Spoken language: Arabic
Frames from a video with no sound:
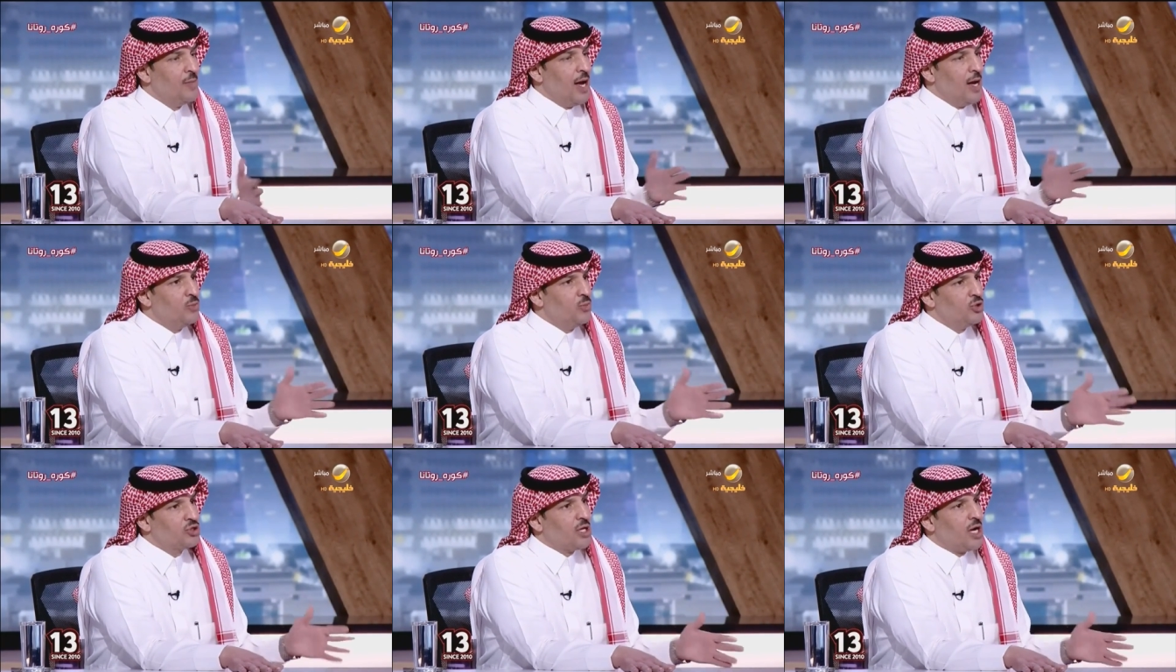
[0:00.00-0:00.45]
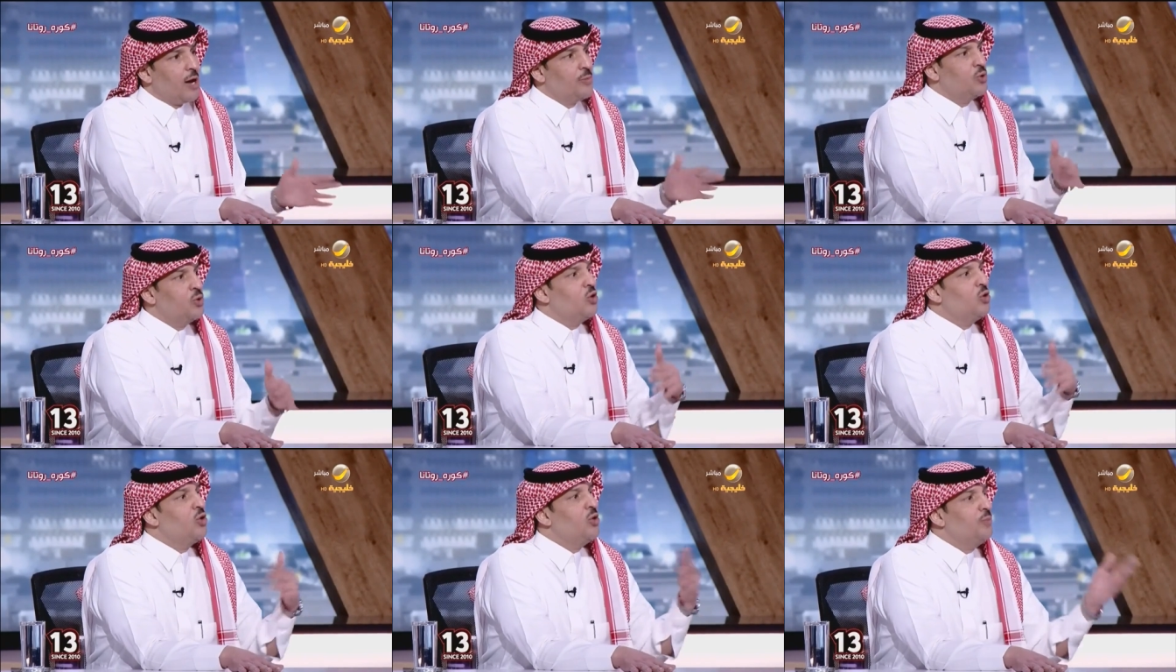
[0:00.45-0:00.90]
مع
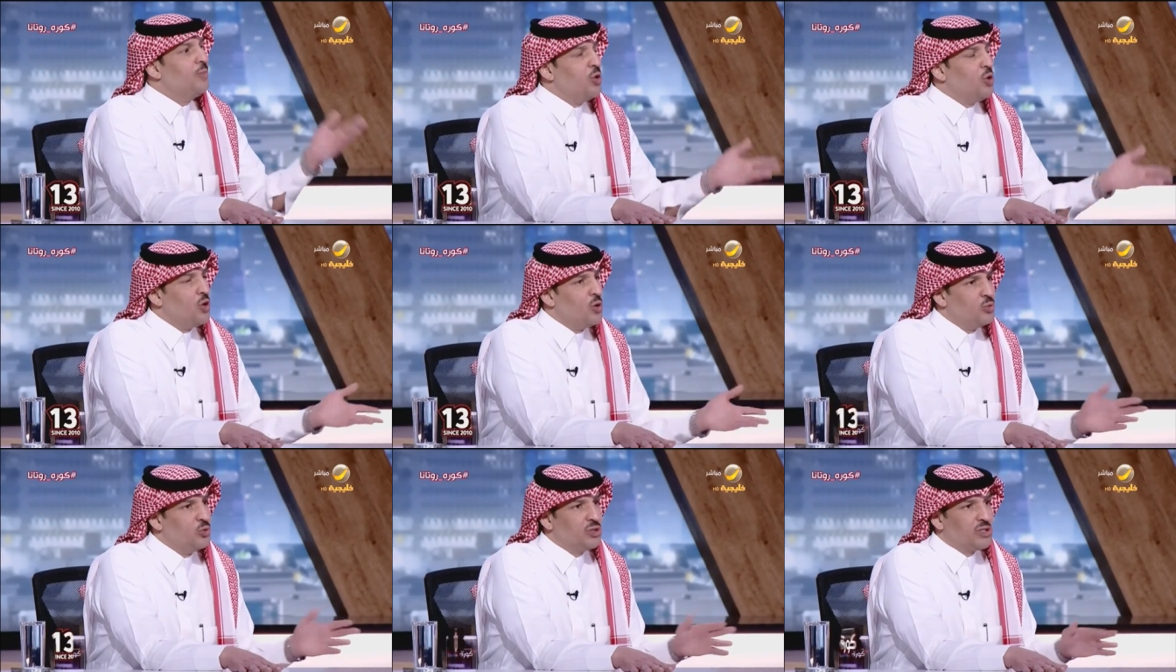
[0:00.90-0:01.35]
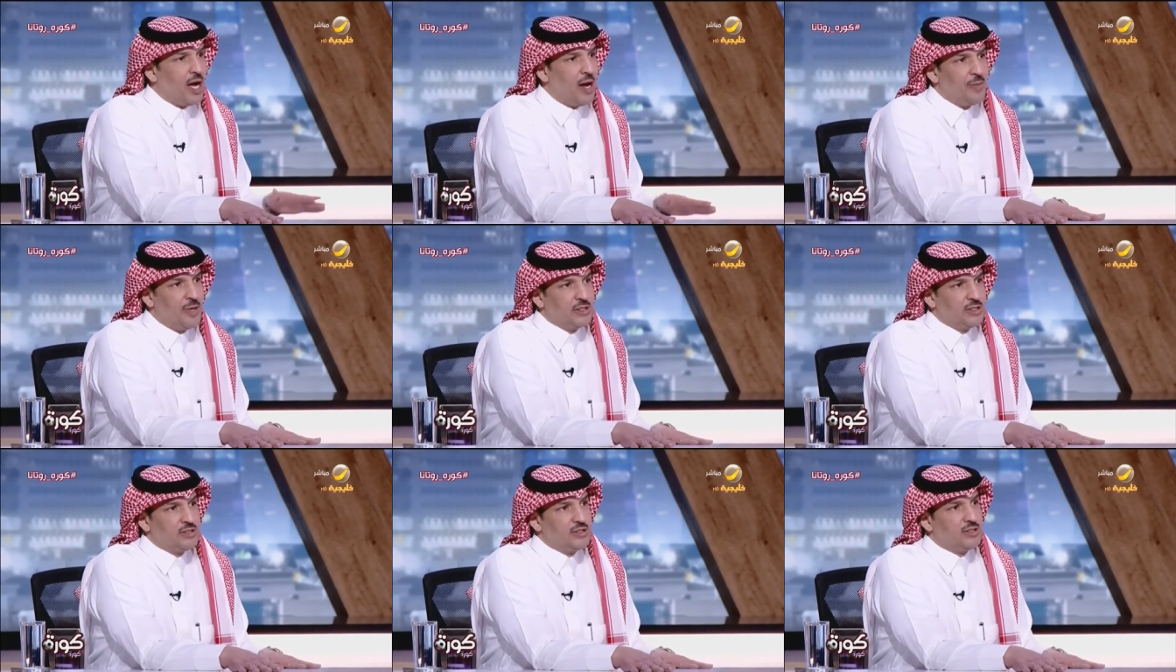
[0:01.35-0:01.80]
المنتخب الاولمبي
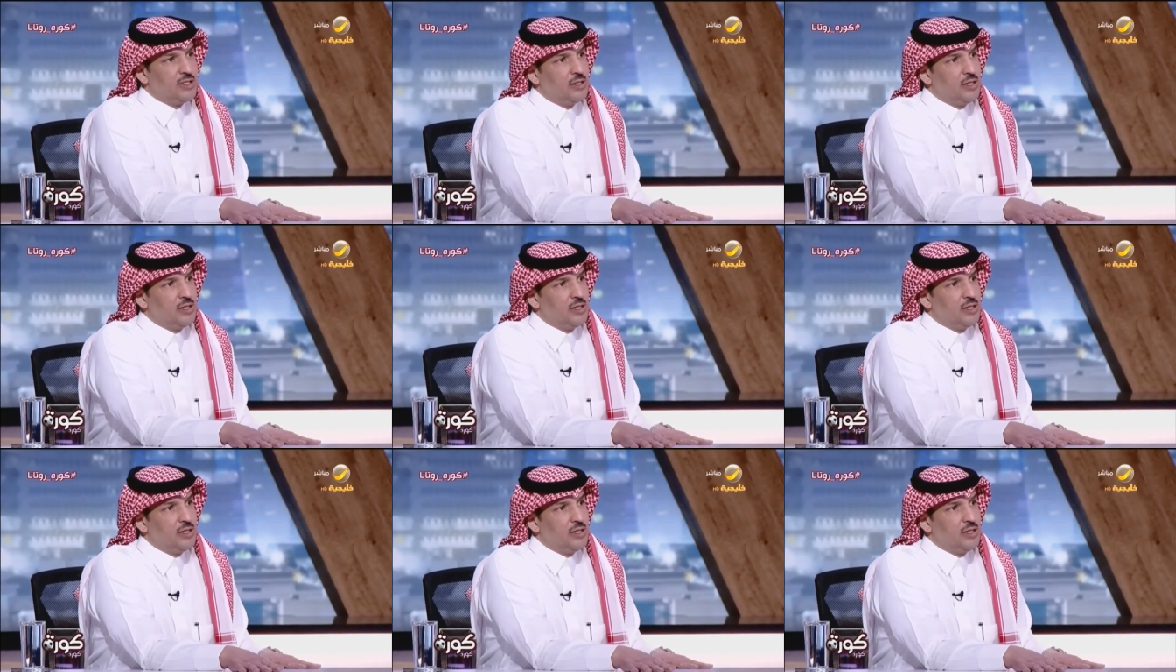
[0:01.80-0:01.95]
والمنتخبات